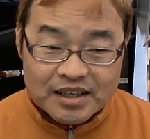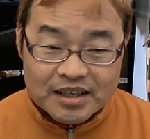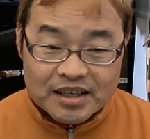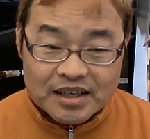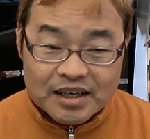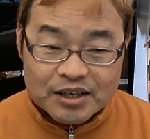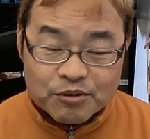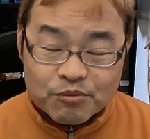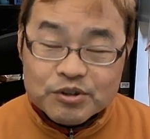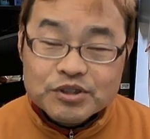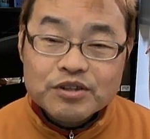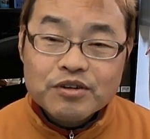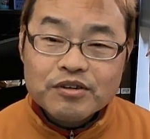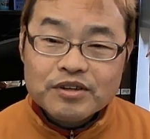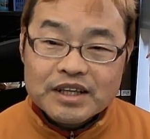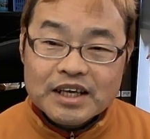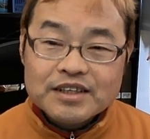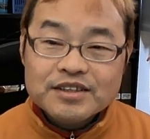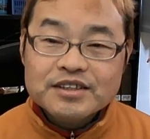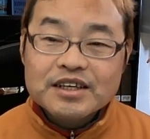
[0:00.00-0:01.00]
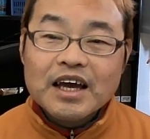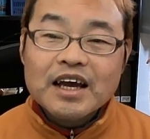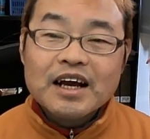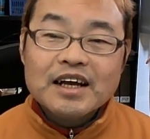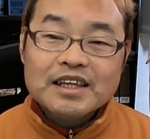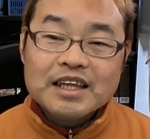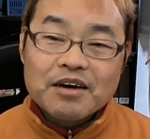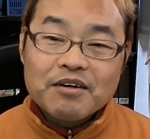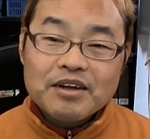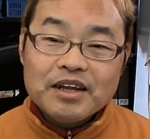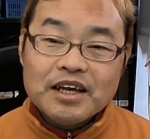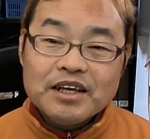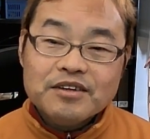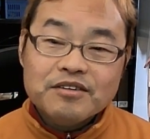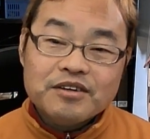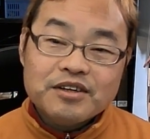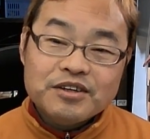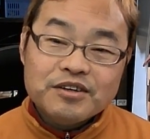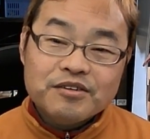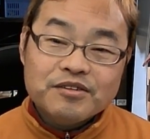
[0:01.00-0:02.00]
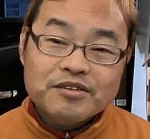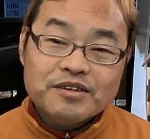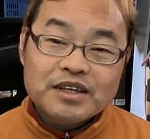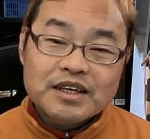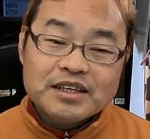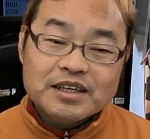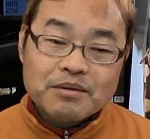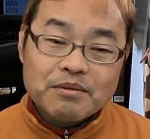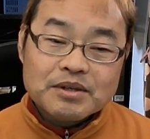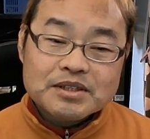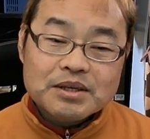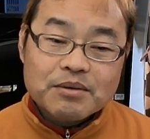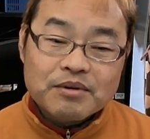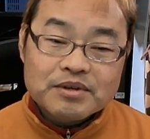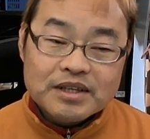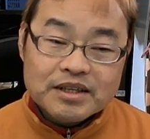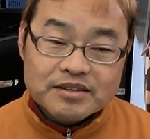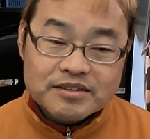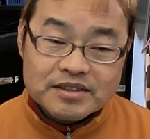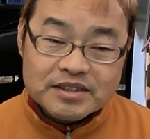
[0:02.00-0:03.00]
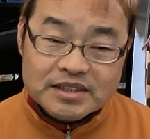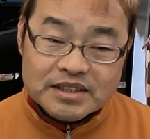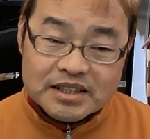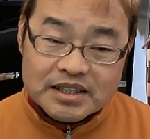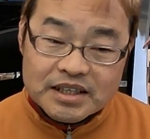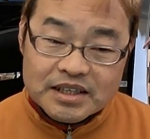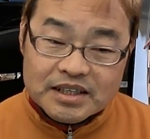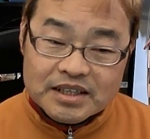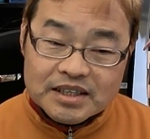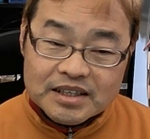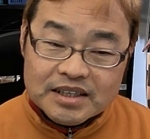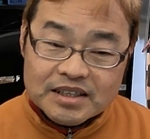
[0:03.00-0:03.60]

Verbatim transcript: あの、もちろんね、使い方はね、人によって様々ですし、